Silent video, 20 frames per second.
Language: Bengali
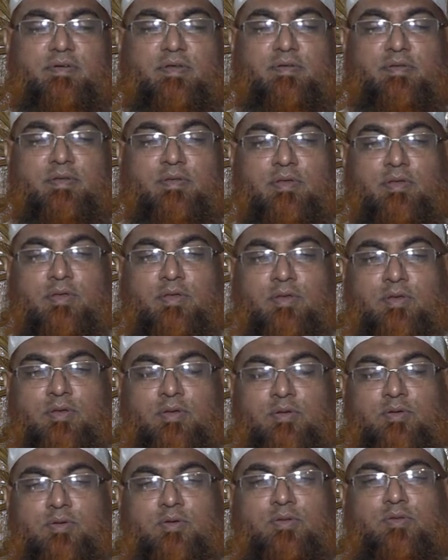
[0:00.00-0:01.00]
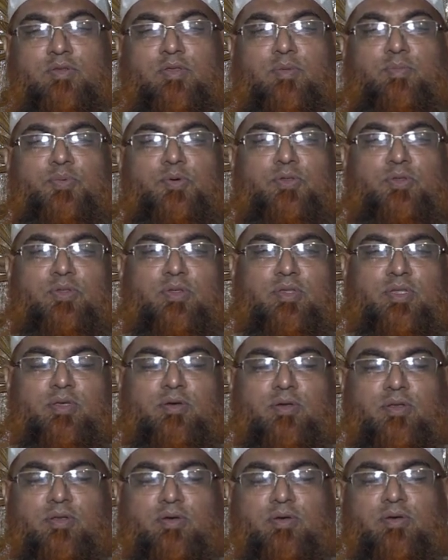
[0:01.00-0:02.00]
পারবে উত্তম পদ্ধতি
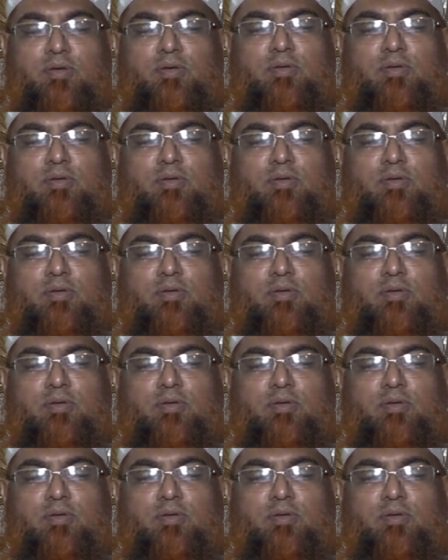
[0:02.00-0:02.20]
হলো